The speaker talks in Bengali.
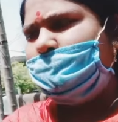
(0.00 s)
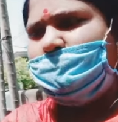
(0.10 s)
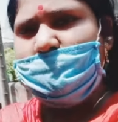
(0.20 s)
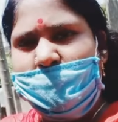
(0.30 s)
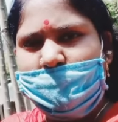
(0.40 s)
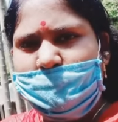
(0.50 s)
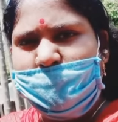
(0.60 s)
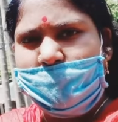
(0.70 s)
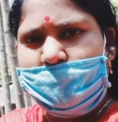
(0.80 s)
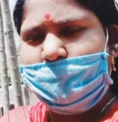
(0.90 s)
জন্য এখন
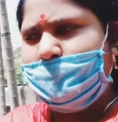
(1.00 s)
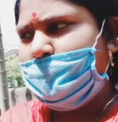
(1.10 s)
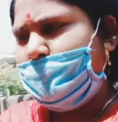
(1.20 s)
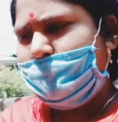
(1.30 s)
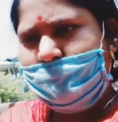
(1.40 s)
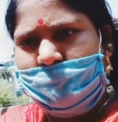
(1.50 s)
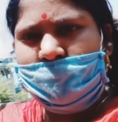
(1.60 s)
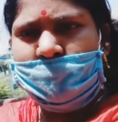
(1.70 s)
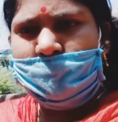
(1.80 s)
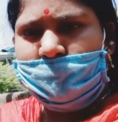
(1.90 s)
ফাইনালি বাড়ি যাচ্ছি
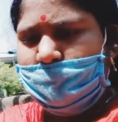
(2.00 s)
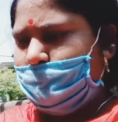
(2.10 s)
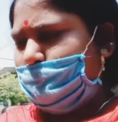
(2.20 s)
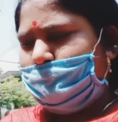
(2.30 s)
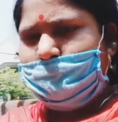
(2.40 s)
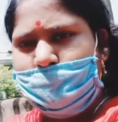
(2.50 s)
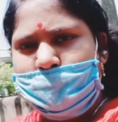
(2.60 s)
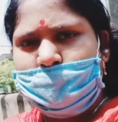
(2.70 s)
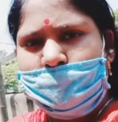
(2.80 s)
তো চলো